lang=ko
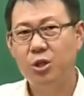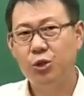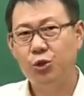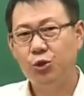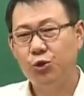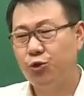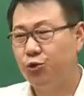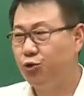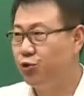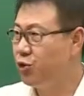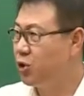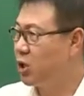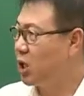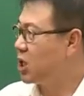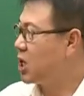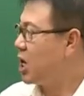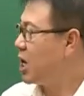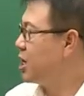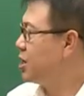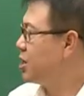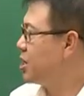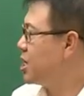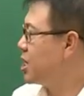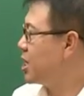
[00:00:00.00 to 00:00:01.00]
순서
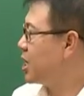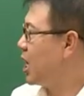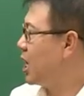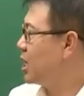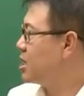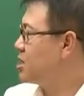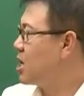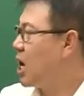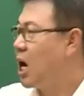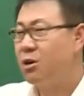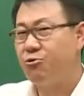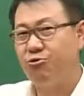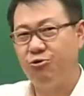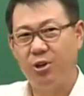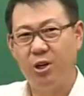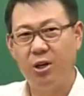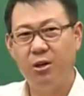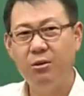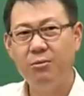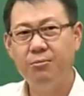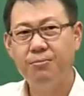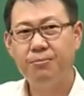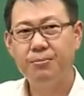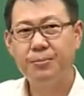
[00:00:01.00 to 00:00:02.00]
나열이
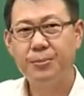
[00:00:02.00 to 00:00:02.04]
가능하고요.